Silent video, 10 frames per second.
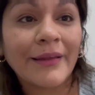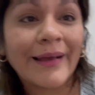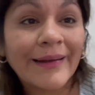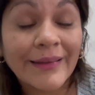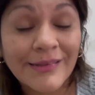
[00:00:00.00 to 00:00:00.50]

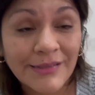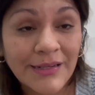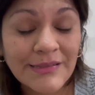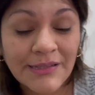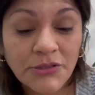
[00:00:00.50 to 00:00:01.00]
dejar de
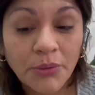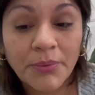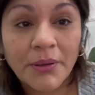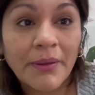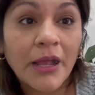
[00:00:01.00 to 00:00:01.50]
decirles esto
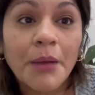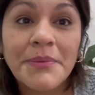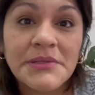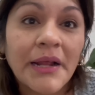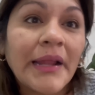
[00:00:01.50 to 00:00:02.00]
porque vayan a
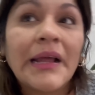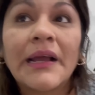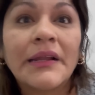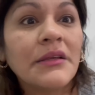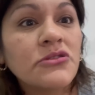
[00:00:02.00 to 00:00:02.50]
pensar, ay, la
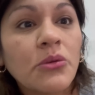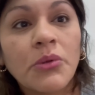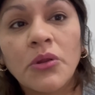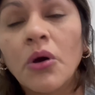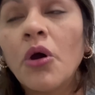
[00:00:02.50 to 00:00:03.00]
Karen ya se
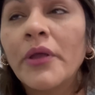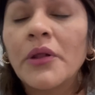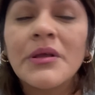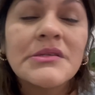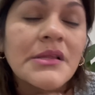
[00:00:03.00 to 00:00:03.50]
olvidó, ya
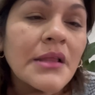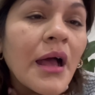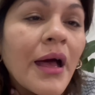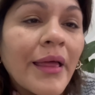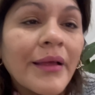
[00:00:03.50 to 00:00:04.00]
no hace
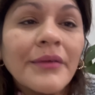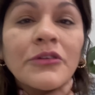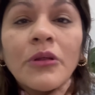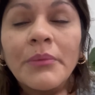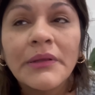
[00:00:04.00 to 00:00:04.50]
nada,
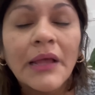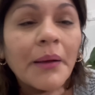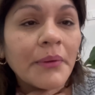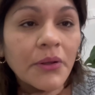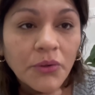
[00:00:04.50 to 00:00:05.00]
solamente
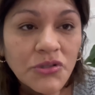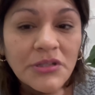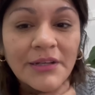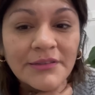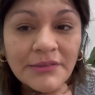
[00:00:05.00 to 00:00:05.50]
habla. No,
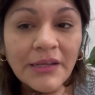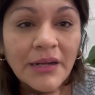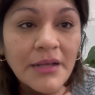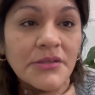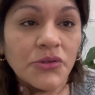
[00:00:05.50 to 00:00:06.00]
chicas, ya
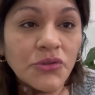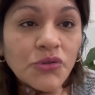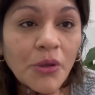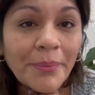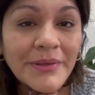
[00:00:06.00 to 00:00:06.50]
gracias a Dios
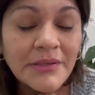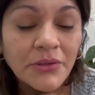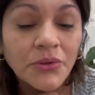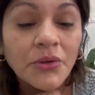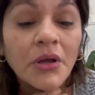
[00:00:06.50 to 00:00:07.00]
estoy
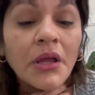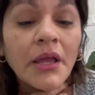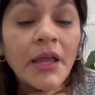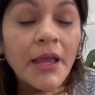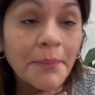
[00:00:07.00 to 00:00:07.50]
pensando,
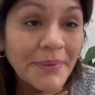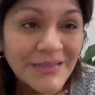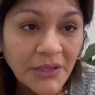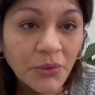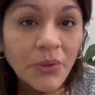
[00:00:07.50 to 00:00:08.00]

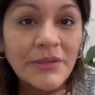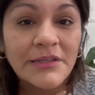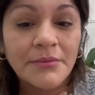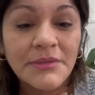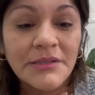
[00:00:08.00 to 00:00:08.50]
empezando a
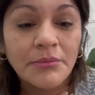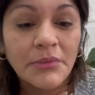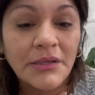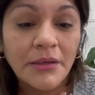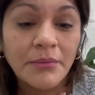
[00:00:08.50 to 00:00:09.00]
hacer mi,
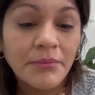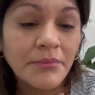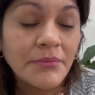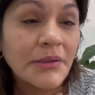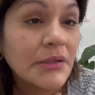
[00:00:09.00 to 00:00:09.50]

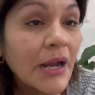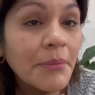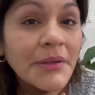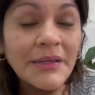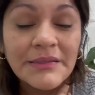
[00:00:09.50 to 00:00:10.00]
mi,
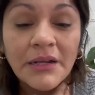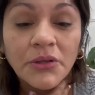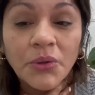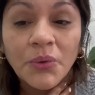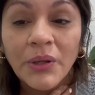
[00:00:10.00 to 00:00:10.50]
trámite, estar
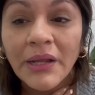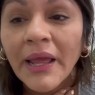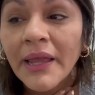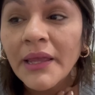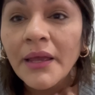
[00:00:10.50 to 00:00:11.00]
todo en
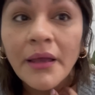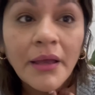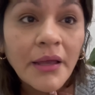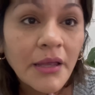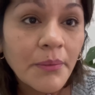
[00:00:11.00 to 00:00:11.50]
ley
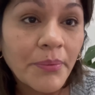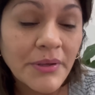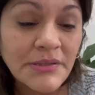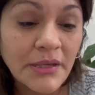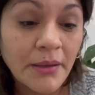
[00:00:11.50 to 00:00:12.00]
y
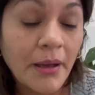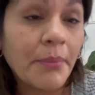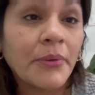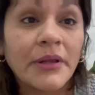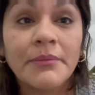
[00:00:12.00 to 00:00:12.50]
pues eh, a
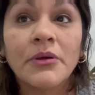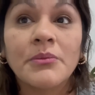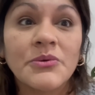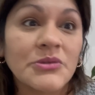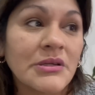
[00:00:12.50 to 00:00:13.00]
ponerme
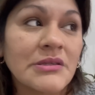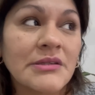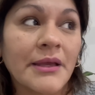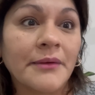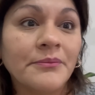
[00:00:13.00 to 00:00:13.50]
como se
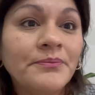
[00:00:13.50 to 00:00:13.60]
dice